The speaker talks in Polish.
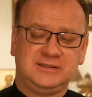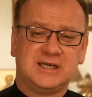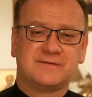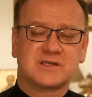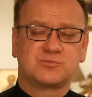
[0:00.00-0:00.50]

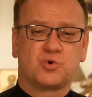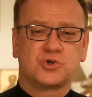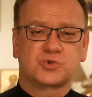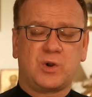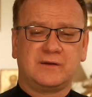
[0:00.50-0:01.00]
Niech Was
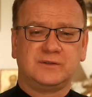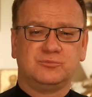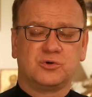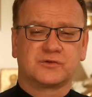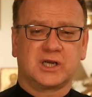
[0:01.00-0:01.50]
błogosławi
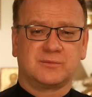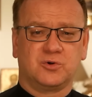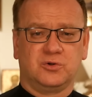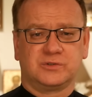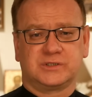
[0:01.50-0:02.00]
Bóg
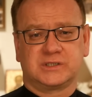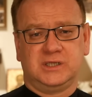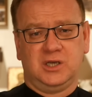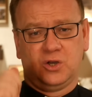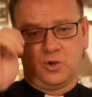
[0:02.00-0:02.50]
Wszechmogący,
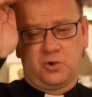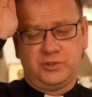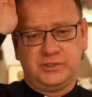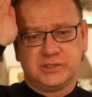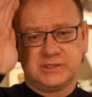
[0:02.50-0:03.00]

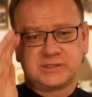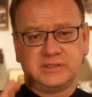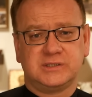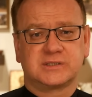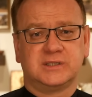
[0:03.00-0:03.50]
Ojciec
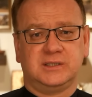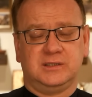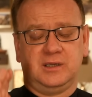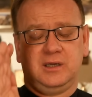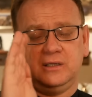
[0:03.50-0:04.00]
i Syn
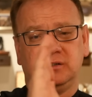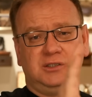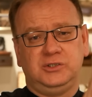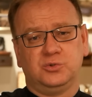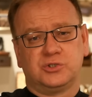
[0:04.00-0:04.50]

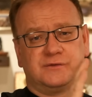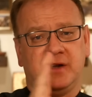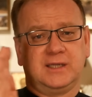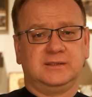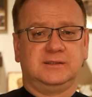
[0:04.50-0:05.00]
i Duch
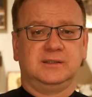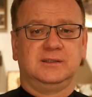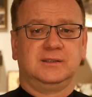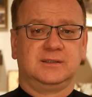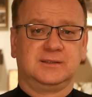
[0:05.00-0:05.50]
Święty.
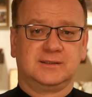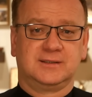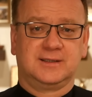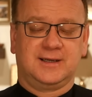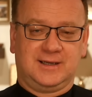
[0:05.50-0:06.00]

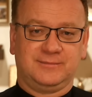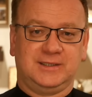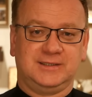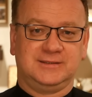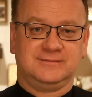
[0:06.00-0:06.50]

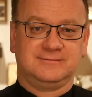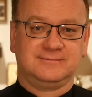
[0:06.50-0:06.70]
Amen.